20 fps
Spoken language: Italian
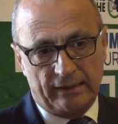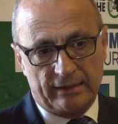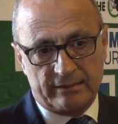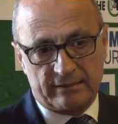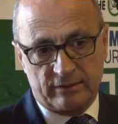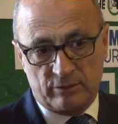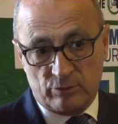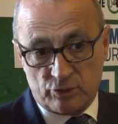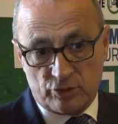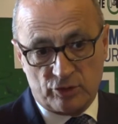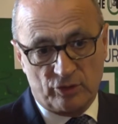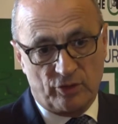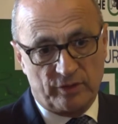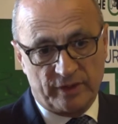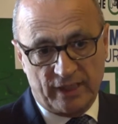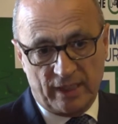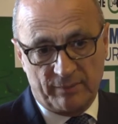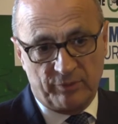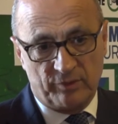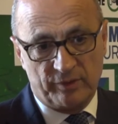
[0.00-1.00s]
le istituzioni,
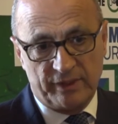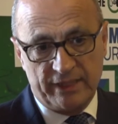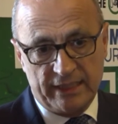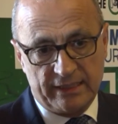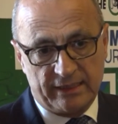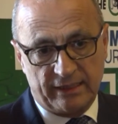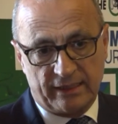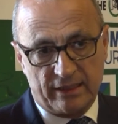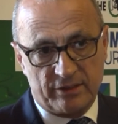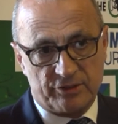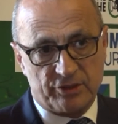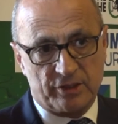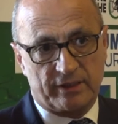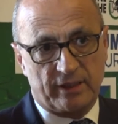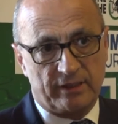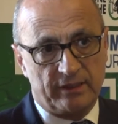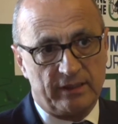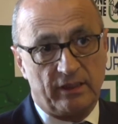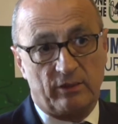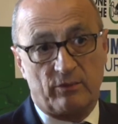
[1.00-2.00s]
la politica e i
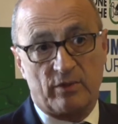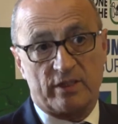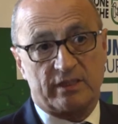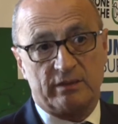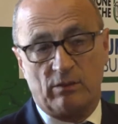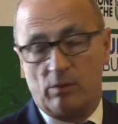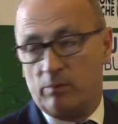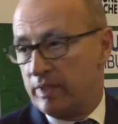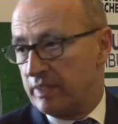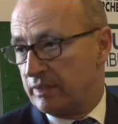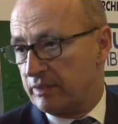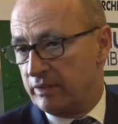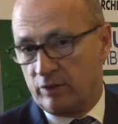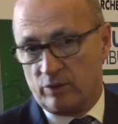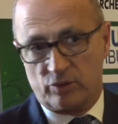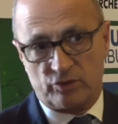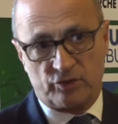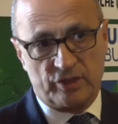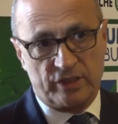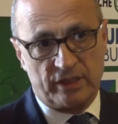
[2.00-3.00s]
cittadini in questi momenti
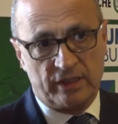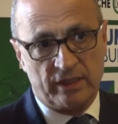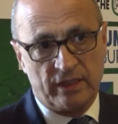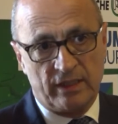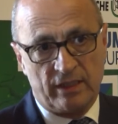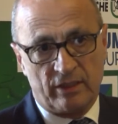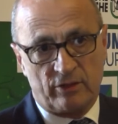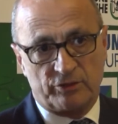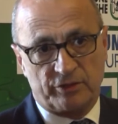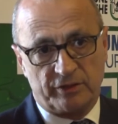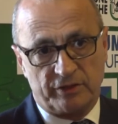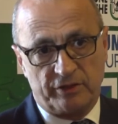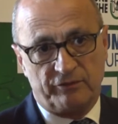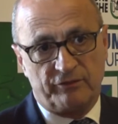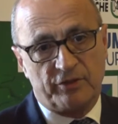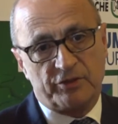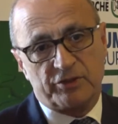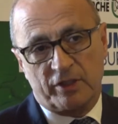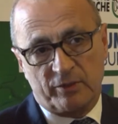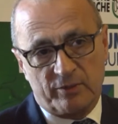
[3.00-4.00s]
così, così
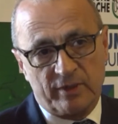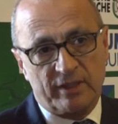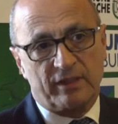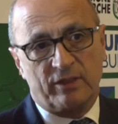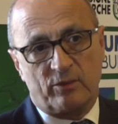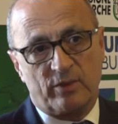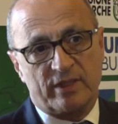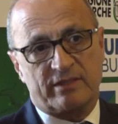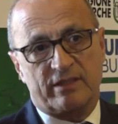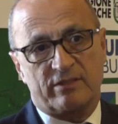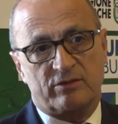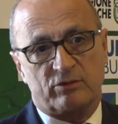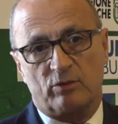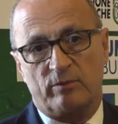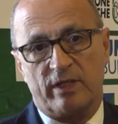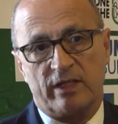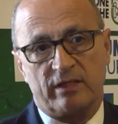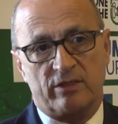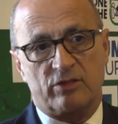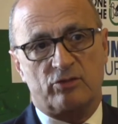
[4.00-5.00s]
difficili, quindi questi
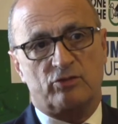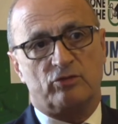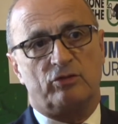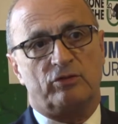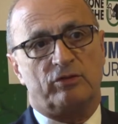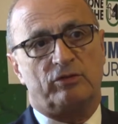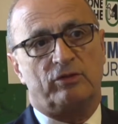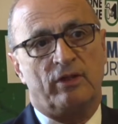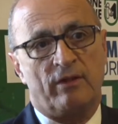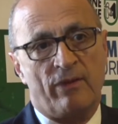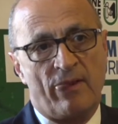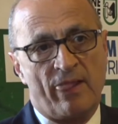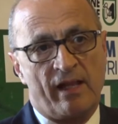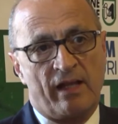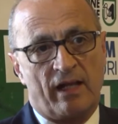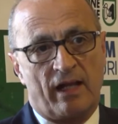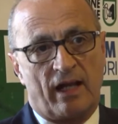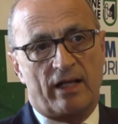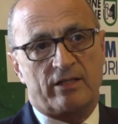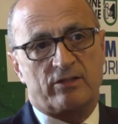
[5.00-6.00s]
strumenti sono
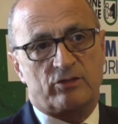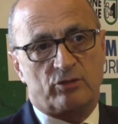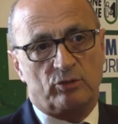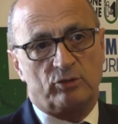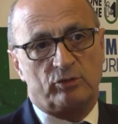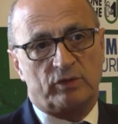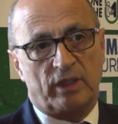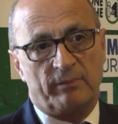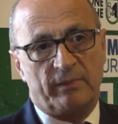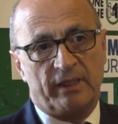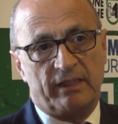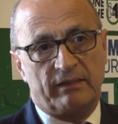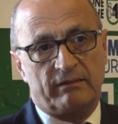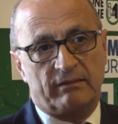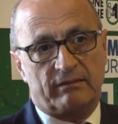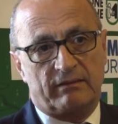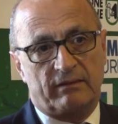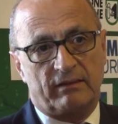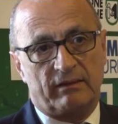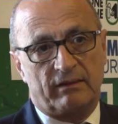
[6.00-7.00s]

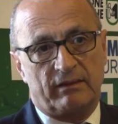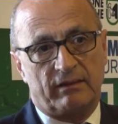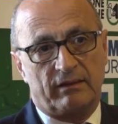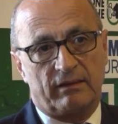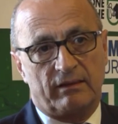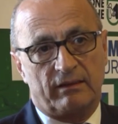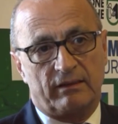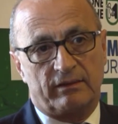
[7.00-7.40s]
assolutamente